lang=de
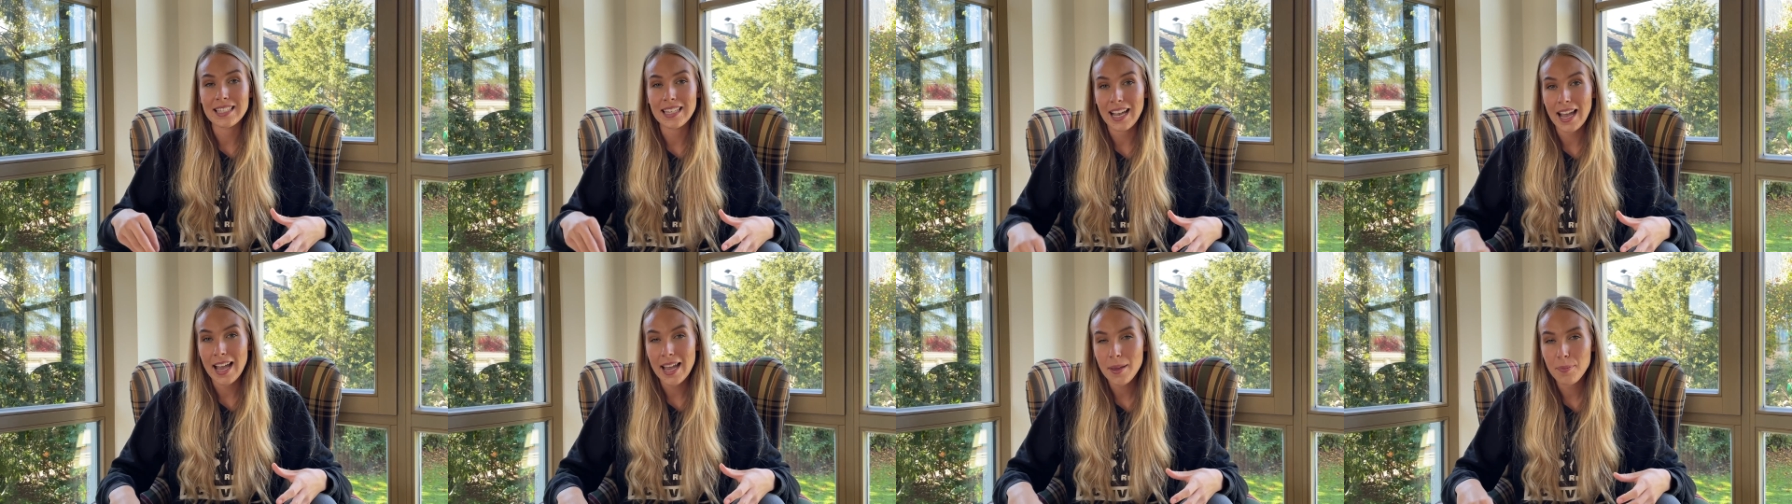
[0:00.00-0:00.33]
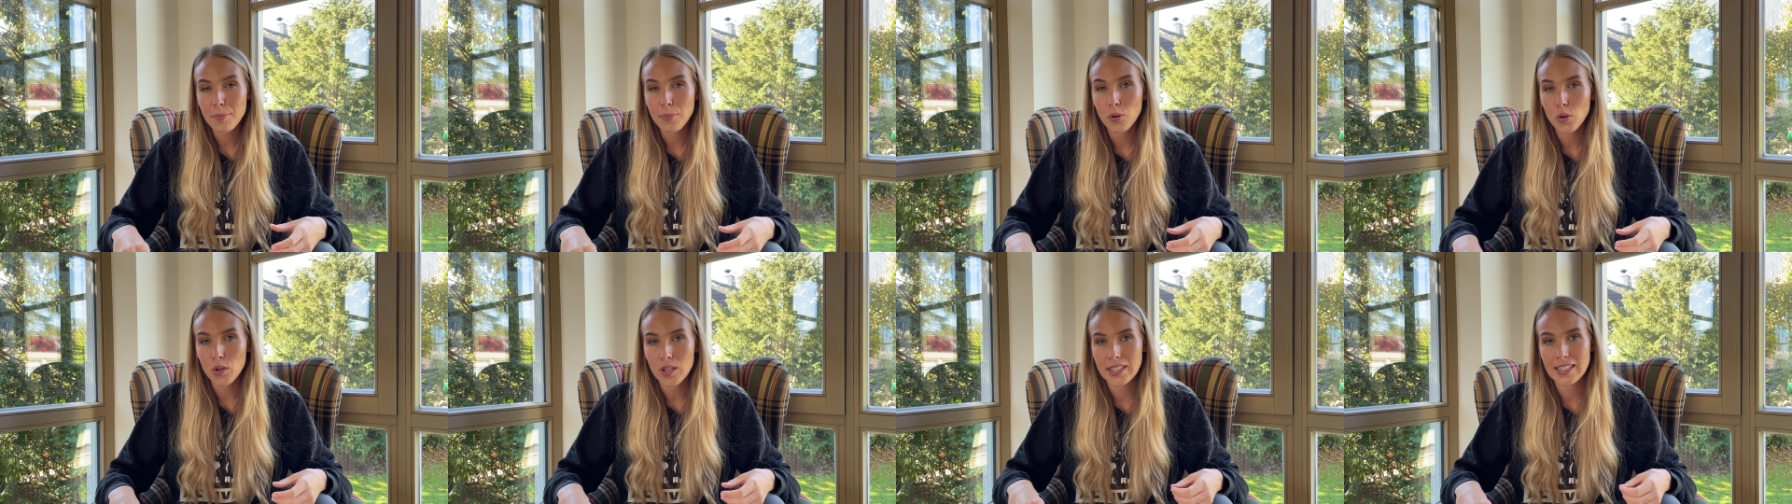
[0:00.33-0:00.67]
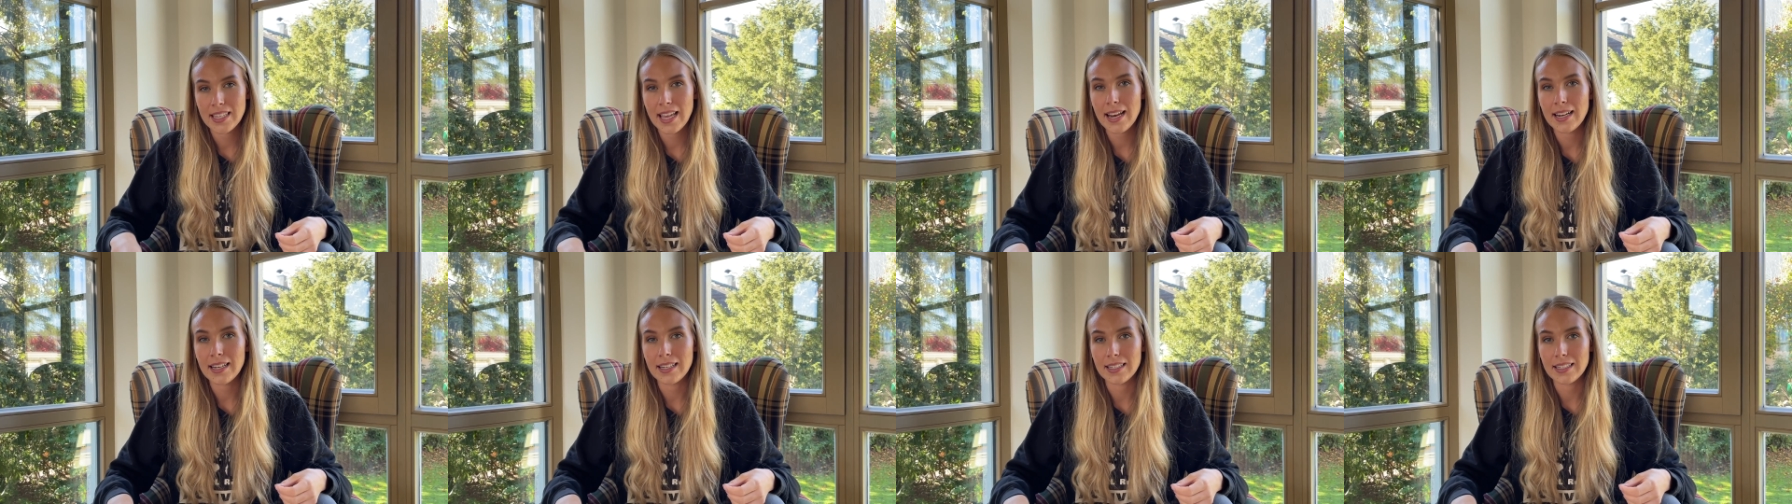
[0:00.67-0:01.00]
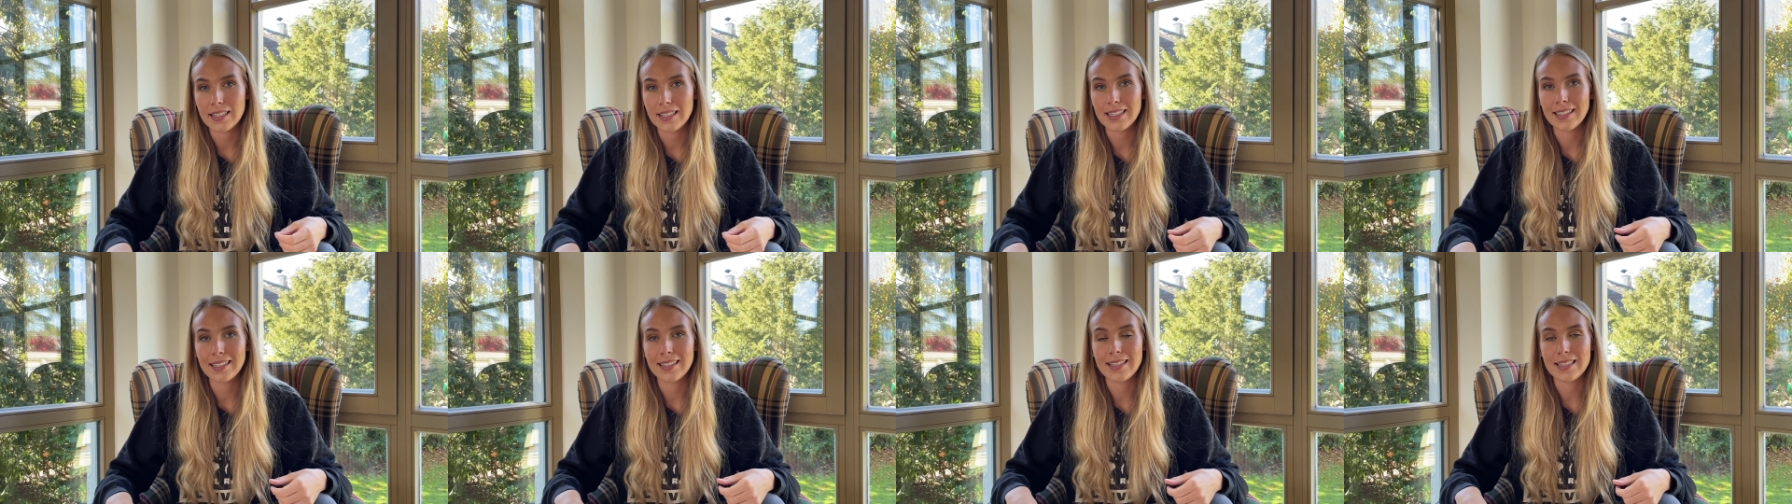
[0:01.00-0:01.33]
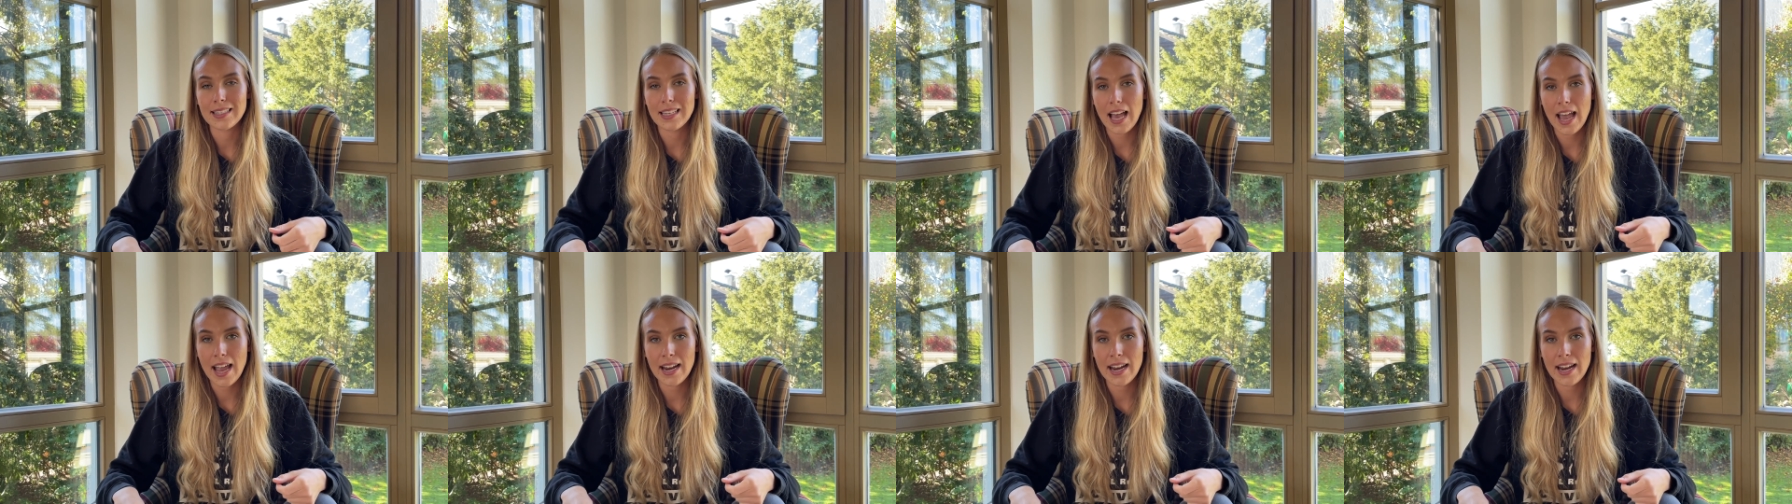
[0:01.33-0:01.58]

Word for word: 3% ihres